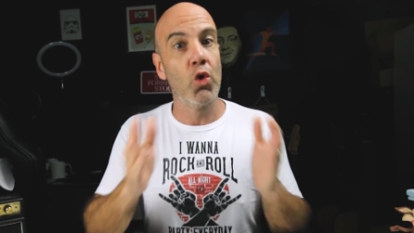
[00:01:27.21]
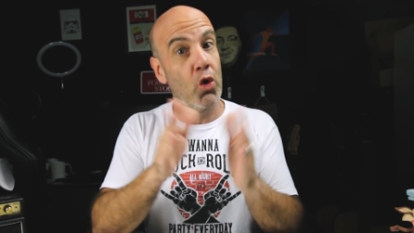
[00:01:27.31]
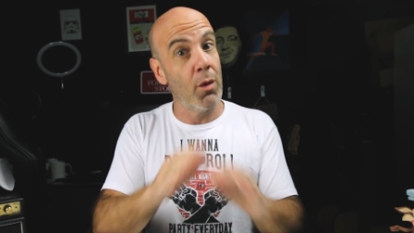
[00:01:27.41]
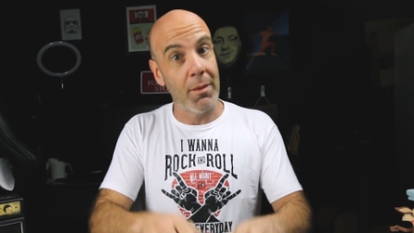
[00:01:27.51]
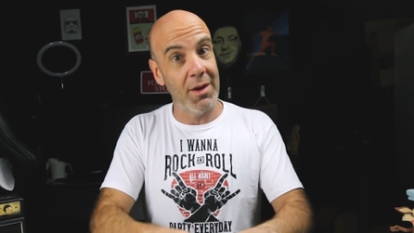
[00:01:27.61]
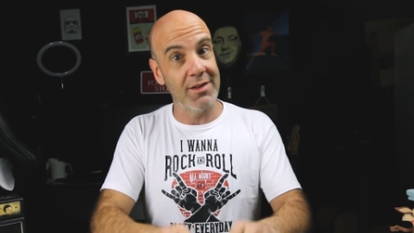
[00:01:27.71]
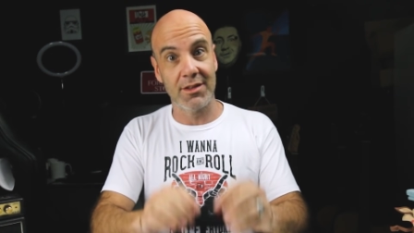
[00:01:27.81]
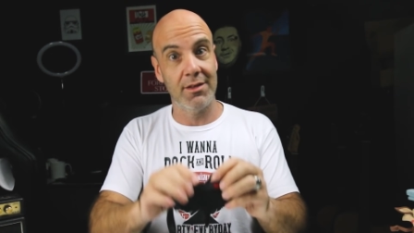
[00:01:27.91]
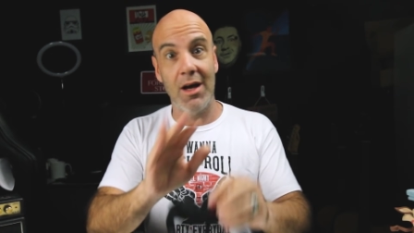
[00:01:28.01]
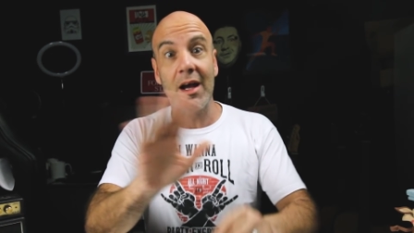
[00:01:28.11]
Colocou uma
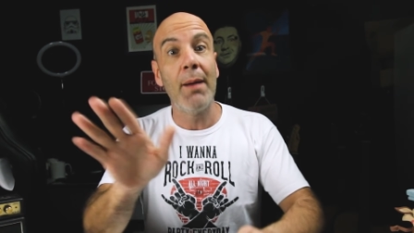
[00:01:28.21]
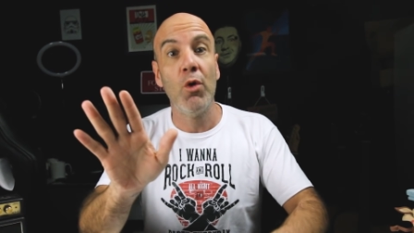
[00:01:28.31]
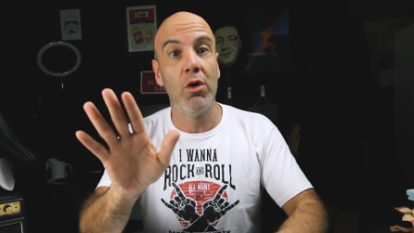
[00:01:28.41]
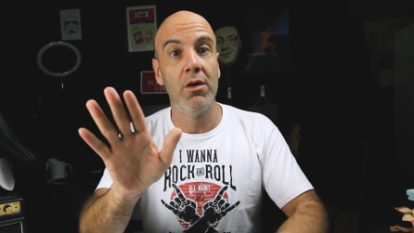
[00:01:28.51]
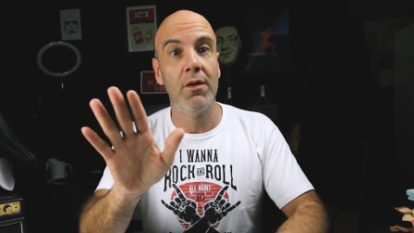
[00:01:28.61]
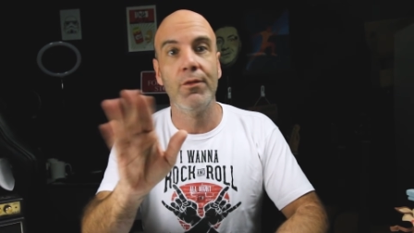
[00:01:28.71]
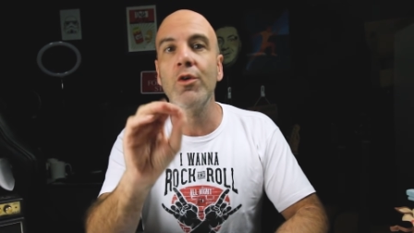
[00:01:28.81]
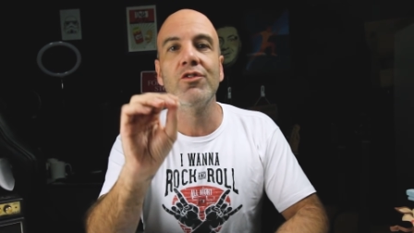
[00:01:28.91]
máscara, acabou. Não